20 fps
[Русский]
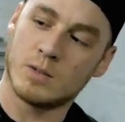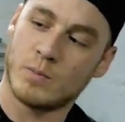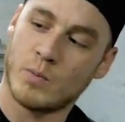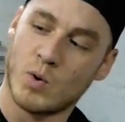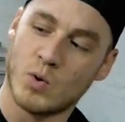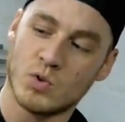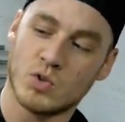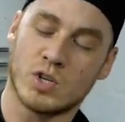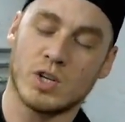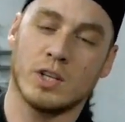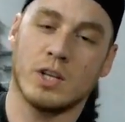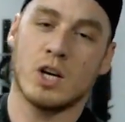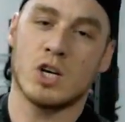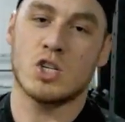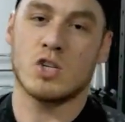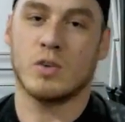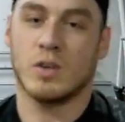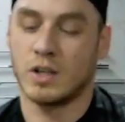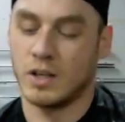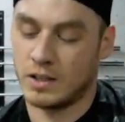спонсор
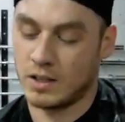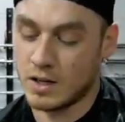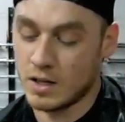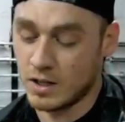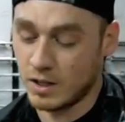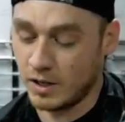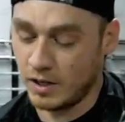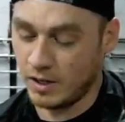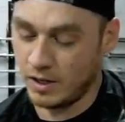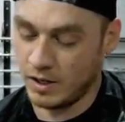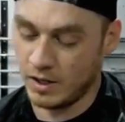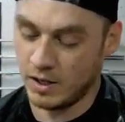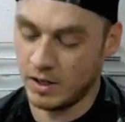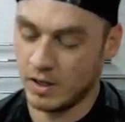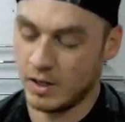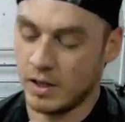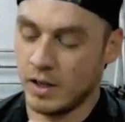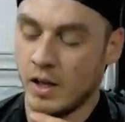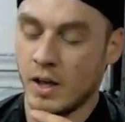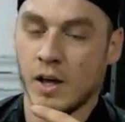нашего канала.
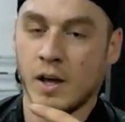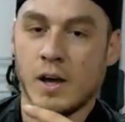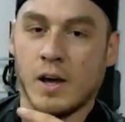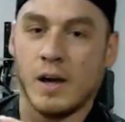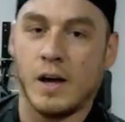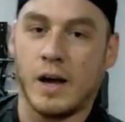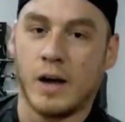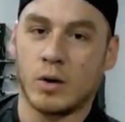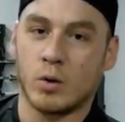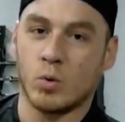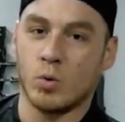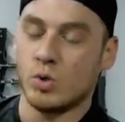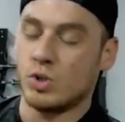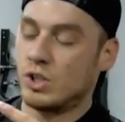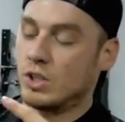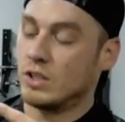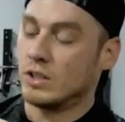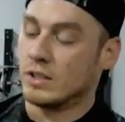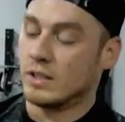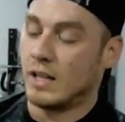
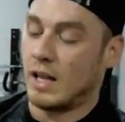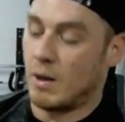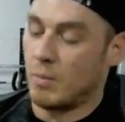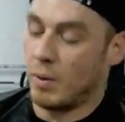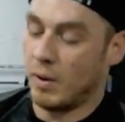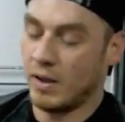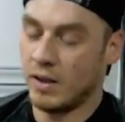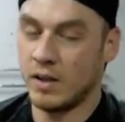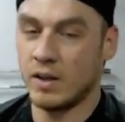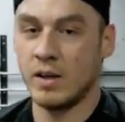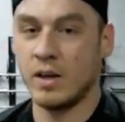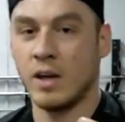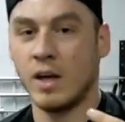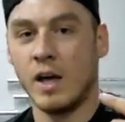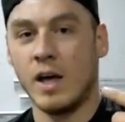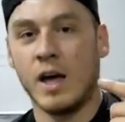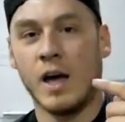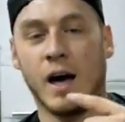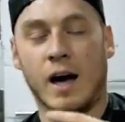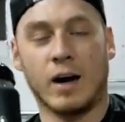Акузин Клаб,
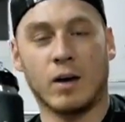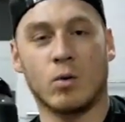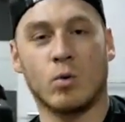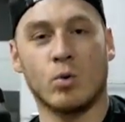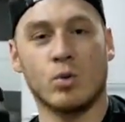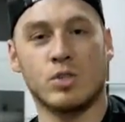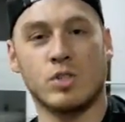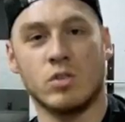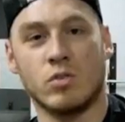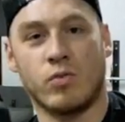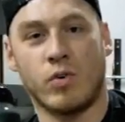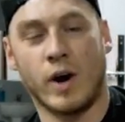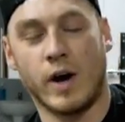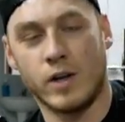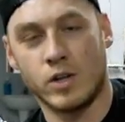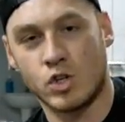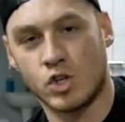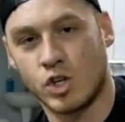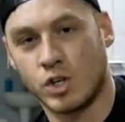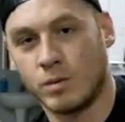Акузин
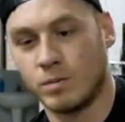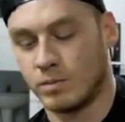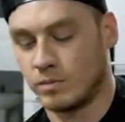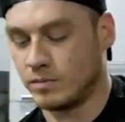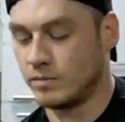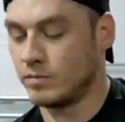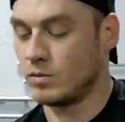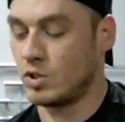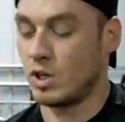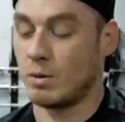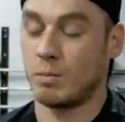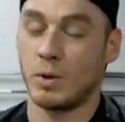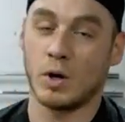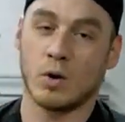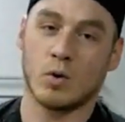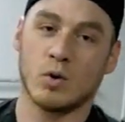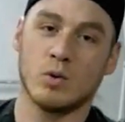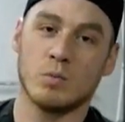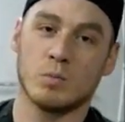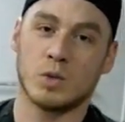Файт Джим. Все
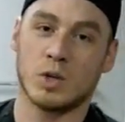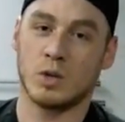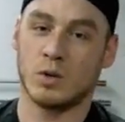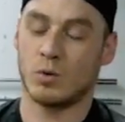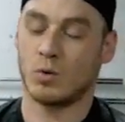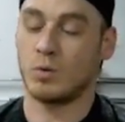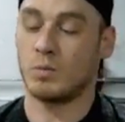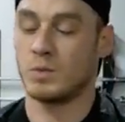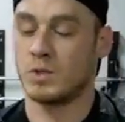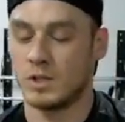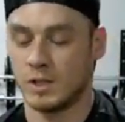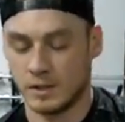приходим, тренируемся.